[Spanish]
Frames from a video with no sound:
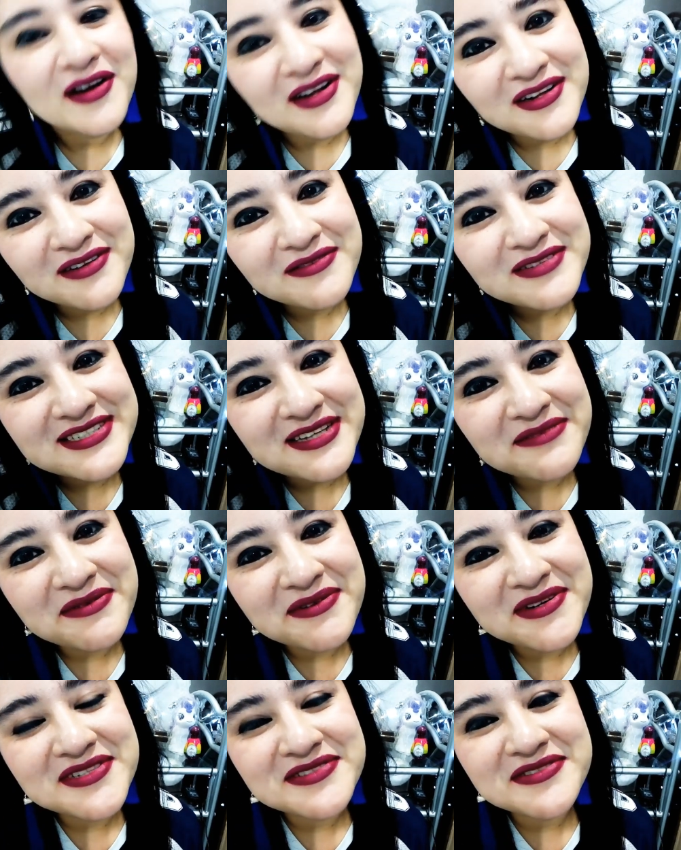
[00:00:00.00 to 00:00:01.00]
Hola, ¿cómo están?
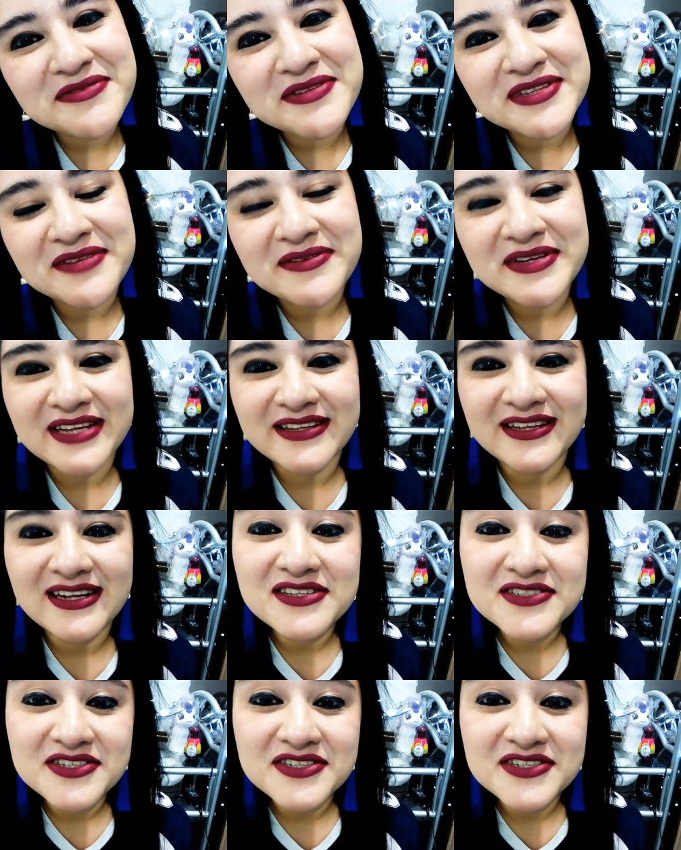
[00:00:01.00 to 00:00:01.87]
Bienvenidos nuevamente a mi canal,